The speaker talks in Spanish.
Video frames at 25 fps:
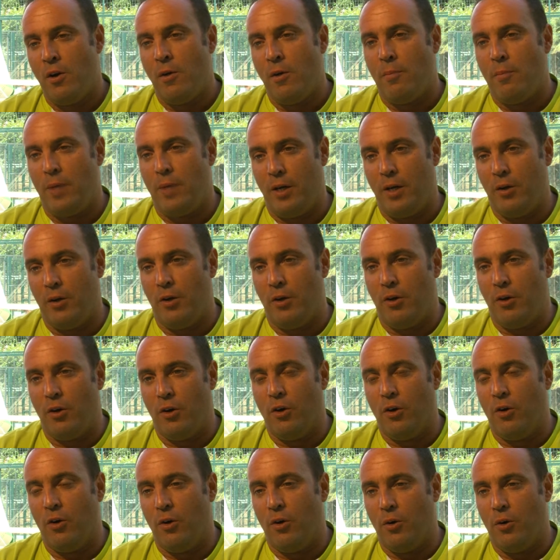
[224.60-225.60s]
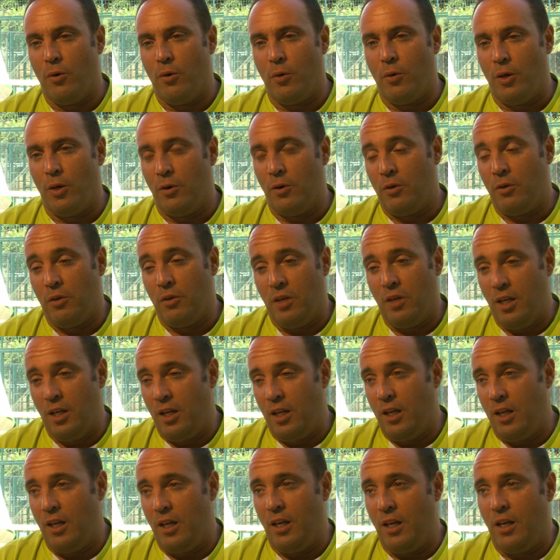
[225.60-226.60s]
pero bueno,
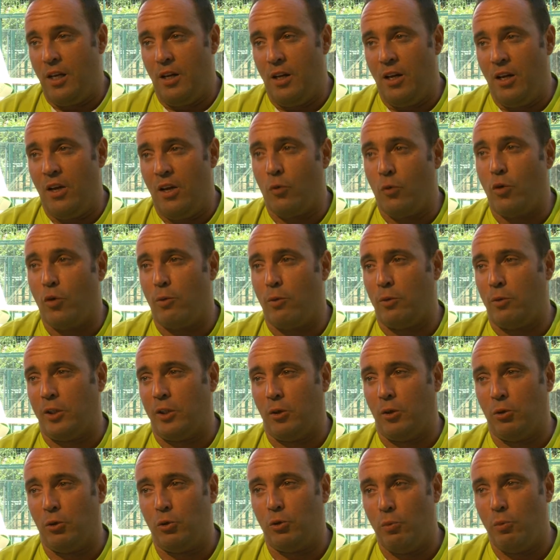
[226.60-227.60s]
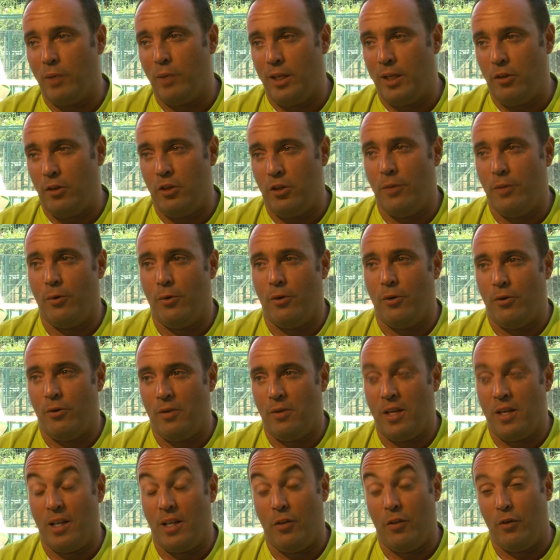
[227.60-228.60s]
eh, el cuerpo se acostumbra. Yo llevo
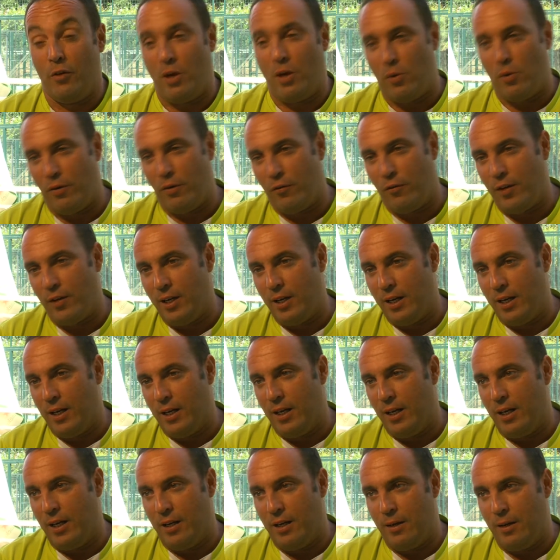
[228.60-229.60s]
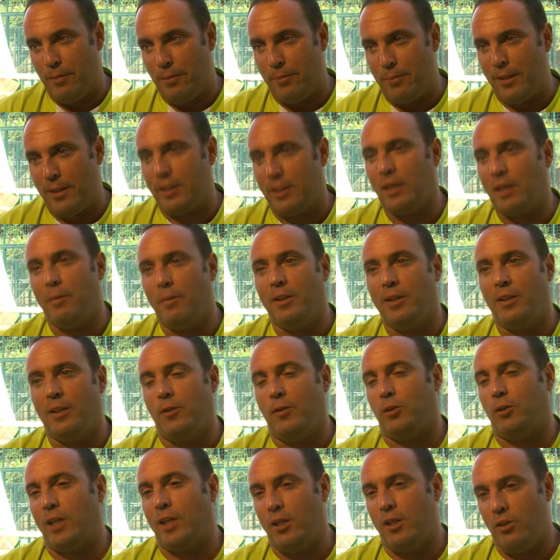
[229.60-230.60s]
nadando en agua fría prácticamente
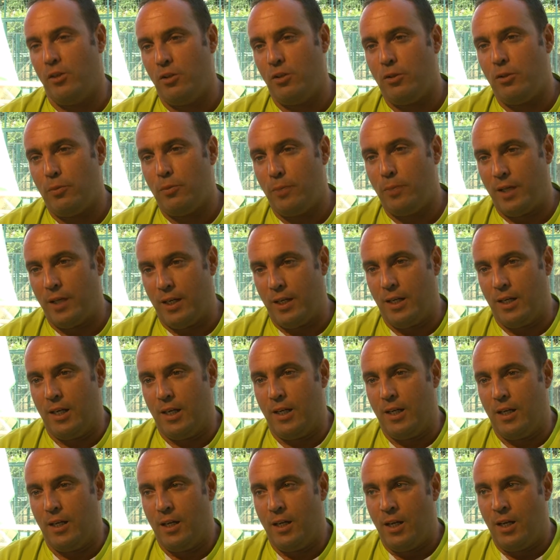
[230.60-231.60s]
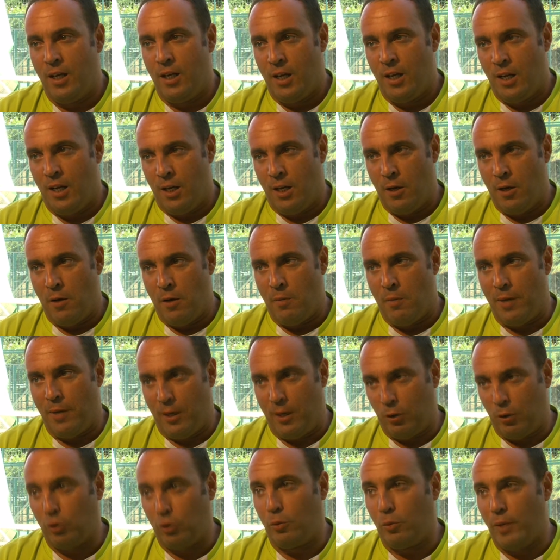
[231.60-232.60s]
dos años para
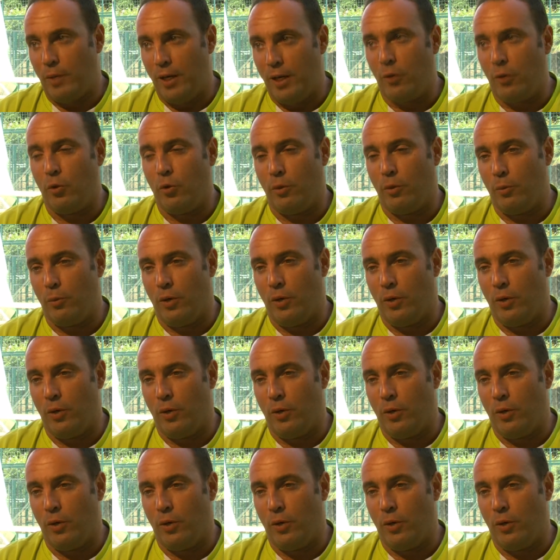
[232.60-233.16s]
para acostumbrar el cuerpo